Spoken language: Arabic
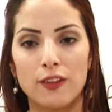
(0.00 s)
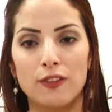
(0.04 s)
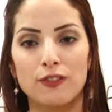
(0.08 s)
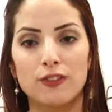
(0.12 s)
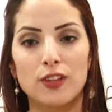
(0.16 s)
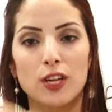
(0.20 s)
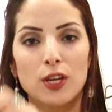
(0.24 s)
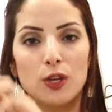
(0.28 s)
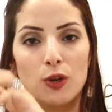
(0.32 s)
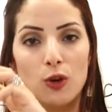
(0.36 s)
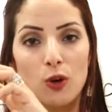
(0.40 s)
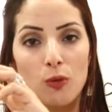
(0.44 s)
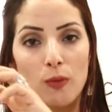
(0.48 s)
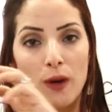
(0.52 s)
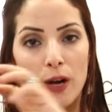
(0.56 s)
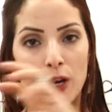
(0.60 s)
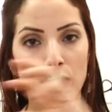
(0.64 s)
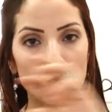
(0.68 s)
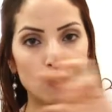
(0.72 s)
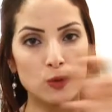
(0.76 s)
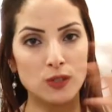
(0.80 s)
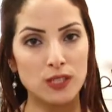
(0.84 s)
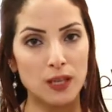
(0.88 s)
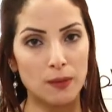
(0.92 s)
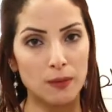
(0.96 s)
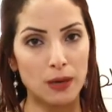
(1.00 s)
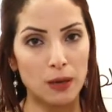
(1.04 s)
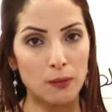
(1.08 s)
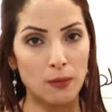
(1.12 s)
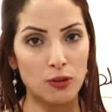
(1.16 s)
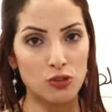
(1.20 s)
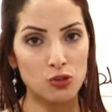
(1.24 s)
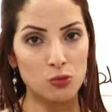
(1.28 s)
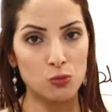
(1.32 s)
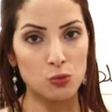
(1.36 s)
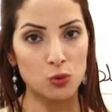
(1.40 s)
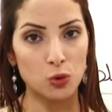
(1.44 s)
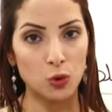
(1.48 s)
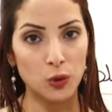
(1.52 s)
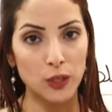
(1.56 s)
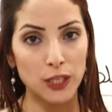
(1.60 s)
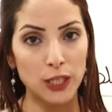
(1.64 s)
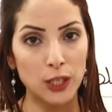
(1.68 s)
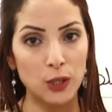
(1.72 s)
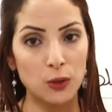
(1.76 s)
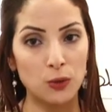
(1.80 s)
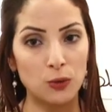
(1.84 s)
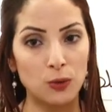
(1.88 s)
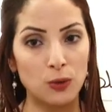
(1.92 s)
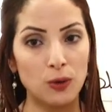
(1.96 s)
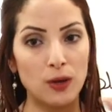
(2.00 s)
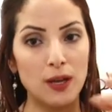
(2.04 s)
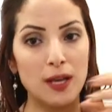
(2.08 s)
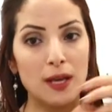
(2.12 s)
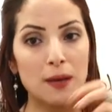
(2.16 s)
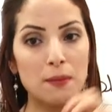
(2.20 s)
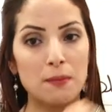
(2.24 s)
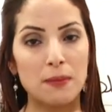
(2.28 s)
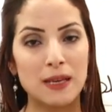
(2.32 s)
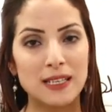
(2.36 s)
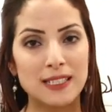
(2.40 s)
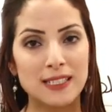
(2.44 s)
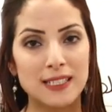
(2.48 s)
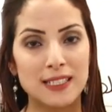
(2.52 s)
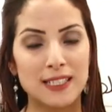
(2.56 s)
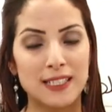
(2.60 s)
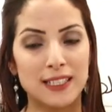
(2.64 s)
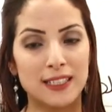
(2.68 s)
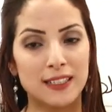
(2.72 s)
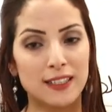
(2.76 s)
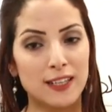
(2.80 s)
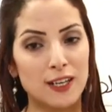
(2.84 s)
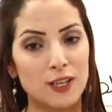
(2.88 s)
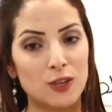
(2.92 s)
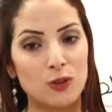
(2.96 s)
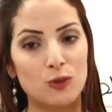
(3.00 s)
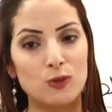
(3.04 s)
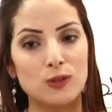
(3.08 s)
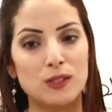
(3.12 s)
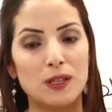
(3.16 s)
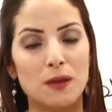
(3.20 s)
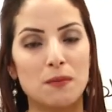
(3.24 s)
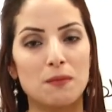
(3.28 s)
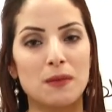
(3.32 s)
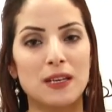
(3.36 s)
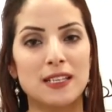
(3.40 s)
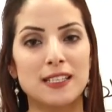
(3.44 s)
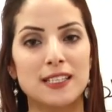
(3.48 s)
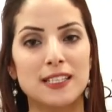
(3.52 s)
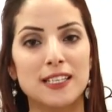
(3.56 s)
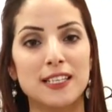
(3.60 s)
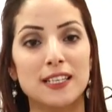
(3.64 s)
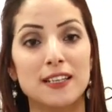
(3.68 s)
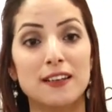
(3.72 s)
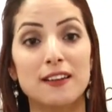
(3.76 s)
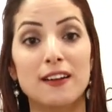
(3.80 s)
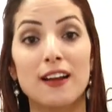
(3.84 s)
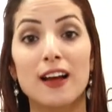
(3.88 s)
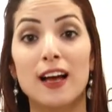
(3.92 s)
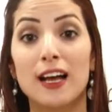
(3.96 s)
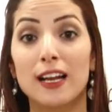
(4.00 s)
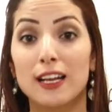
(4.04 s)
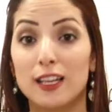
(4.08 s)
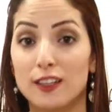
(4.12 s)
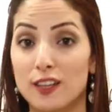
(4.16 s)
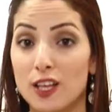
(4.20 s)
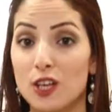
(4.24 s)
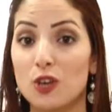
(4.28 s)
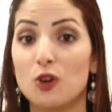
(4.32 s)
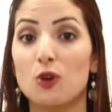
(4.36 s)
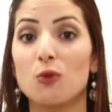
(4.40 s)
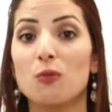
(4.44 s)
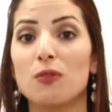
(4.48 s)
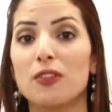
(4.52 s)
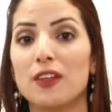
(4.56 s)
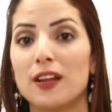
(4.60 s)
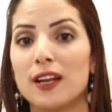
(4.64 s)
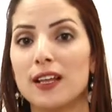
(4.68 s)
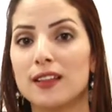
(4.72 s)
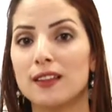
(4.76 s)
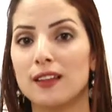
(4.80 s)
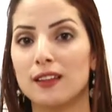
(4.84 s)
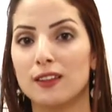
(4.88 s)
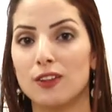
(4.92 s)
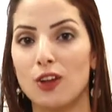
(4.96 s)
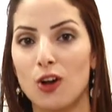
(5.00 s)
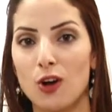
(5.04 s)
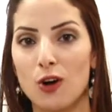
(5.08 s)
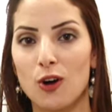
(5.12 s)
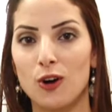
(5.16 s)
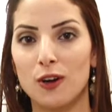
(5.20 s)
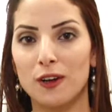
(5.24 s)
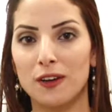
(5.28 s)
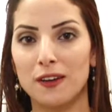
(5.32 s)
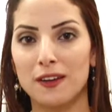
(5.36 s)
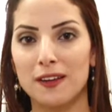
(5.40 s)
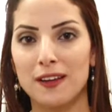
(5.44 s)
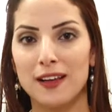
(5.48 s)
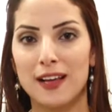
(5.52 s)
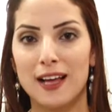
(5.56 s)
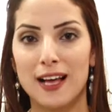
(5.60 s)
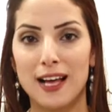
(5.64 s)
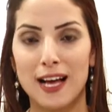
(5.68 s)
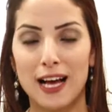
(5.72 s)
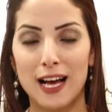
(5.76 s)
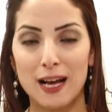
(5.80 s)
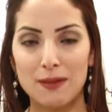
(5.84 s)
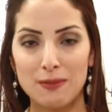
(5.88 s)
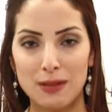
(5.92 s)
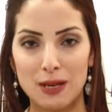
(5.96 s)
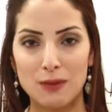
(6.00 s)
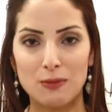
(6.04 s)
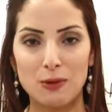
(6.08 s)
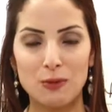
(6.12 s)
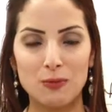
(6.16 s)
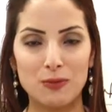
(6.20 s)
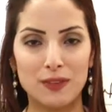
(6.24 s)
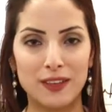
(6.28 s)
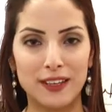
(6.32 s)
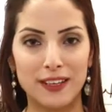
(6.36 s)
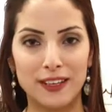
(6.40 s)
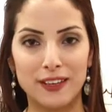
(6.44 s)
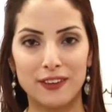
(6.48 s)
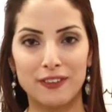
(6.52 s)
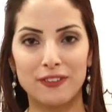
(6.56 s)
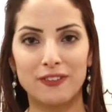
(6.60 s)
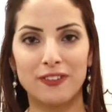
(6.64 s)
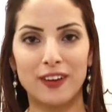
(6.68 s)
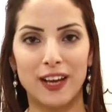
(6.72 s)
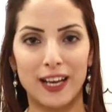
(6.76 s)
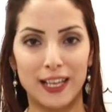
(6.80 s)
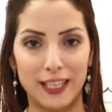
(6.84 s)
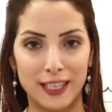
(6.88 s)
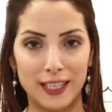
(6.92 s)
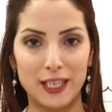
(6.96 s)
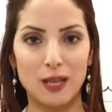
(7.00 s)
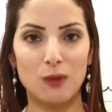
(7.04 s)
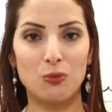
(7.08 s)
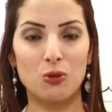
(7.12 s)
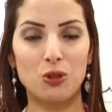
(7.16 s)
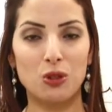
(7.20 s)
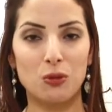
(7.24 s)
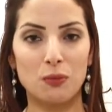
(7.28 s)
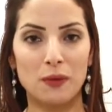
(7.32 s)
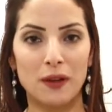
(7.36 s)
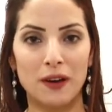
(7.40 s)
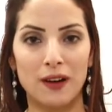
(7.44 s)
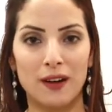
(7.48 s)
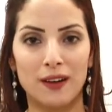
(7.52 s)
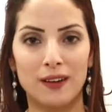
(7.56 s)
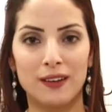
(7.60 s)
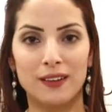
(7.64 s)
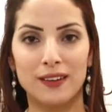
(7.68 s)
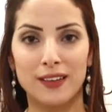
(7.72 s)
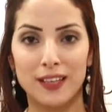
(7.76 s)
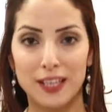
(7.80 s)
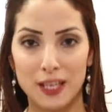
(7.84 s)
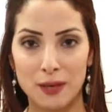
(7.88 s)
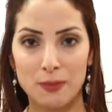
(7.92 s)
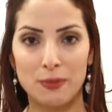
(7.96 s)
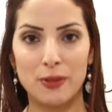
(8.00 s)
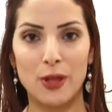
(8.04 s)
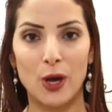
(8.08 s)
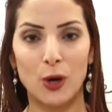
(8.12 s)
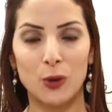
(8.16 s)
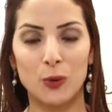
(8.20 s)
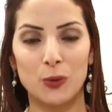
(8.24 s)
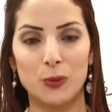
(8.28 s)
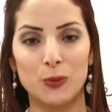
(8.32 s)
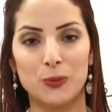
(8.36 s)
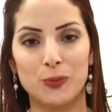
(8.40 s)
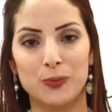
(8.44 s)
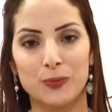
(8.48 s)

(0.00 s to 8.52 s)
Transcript: دفتركم الرزم المجموع كيلو ما السعر الرزم ما السعر لديكم ثلاثة دقائق عمل ممتع فعالية مثمرة ابدأوا